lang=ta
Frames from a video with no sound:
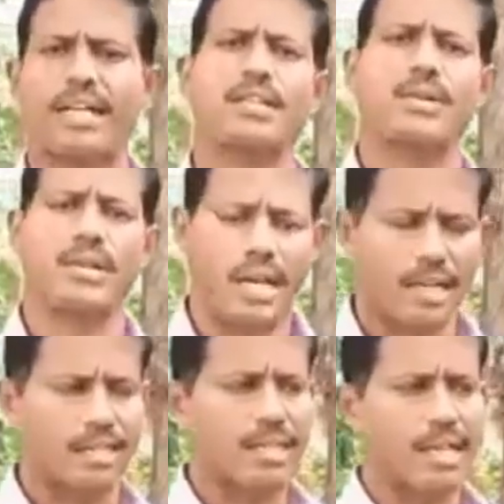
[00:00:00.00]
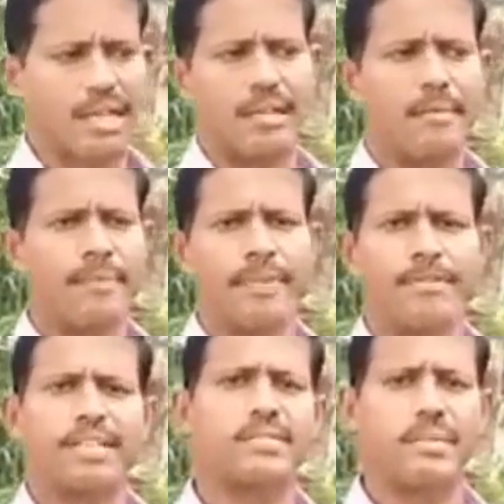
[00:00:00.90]
அந்த ஒரு காரணத்துக்காக
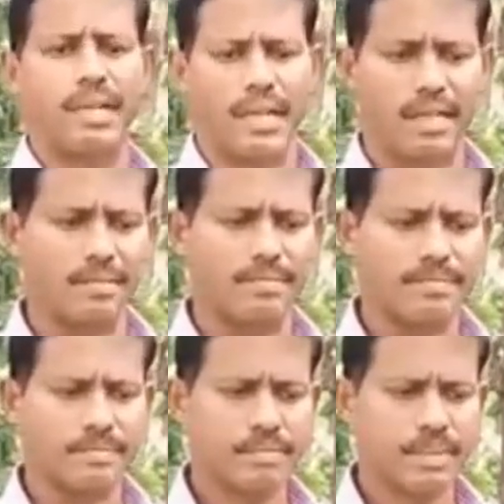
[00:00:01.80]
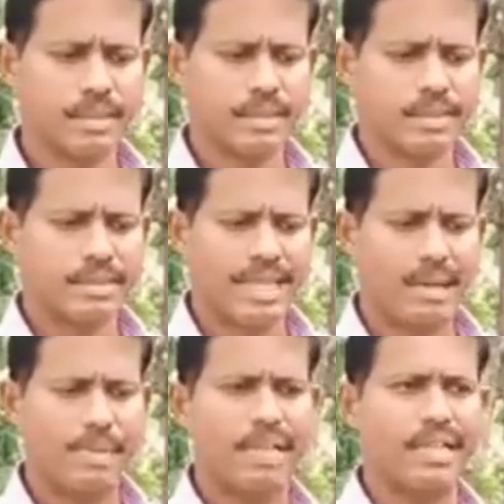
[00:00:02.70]
ஃபஸ்ட்டு போயிட்டாங்க சரி
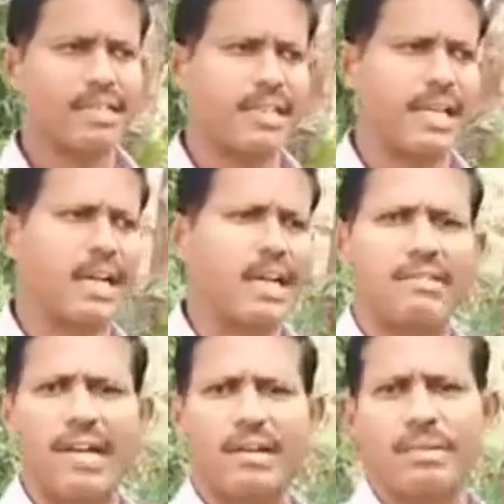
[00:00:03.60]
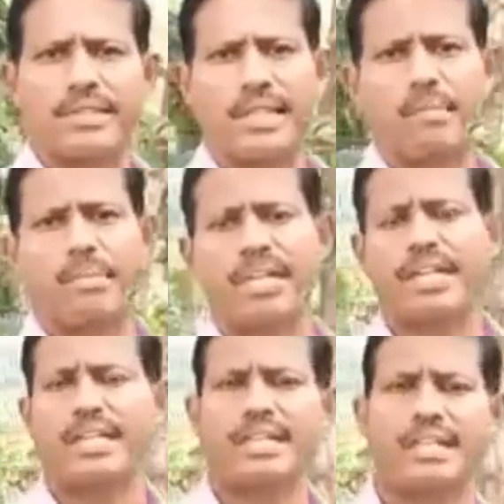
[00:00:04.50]
அப்படி என்ன இந்த தேங்காயிலையும் வாழைப்பழத்துலையும் அப்படி
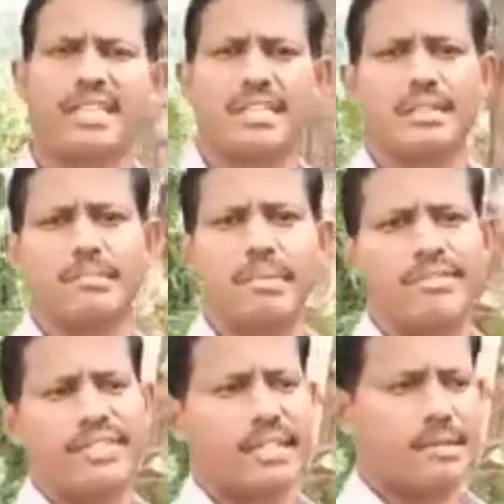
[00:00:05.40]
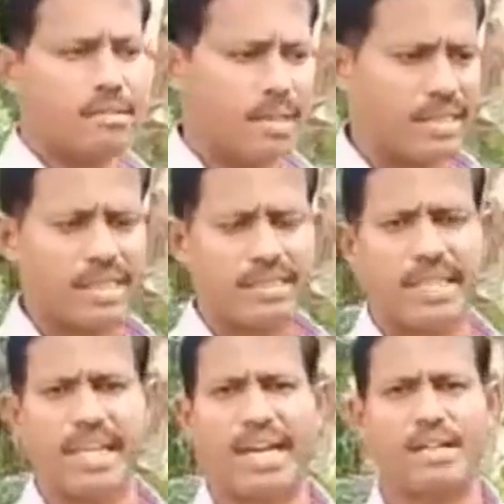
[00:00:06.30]
என்ன இருக்குது பெனிஃபிட்ஸ் அப்படின்னு பார்த்தீங்கன்னா
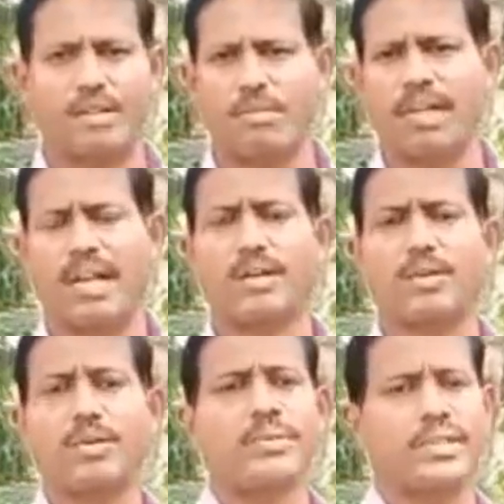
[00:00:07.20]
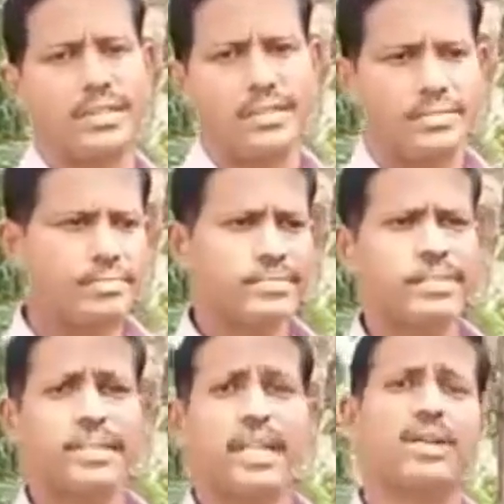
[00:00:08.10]
தேங்காயில் ரொம்ப நல்ல கொழுப்பு இருக்குது
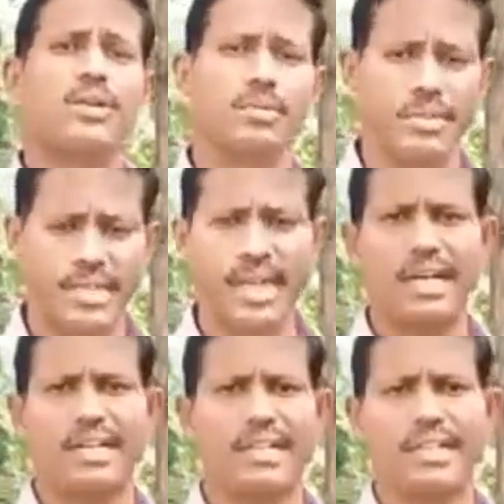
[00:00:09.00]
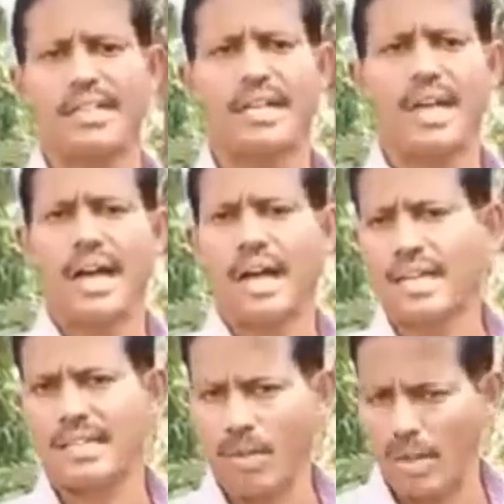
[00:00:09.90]
நல்ல கொழுப்பு தேங்காயில் இருக்குது
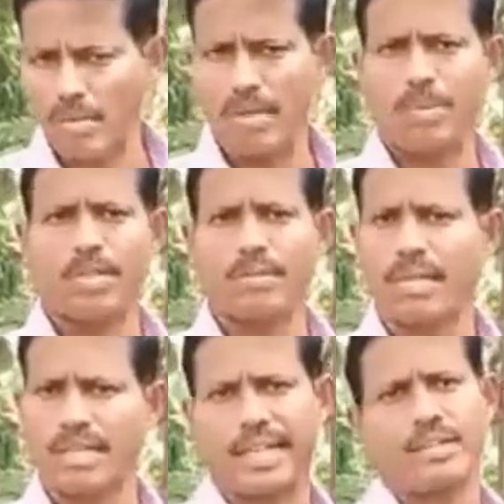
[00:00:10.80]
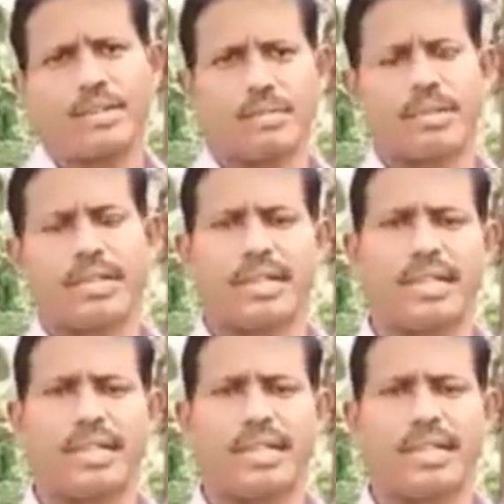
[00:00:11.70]
ஆனால் அதை குழம்புல போட்டோம்னா அது கெட்ட கொழுப்பு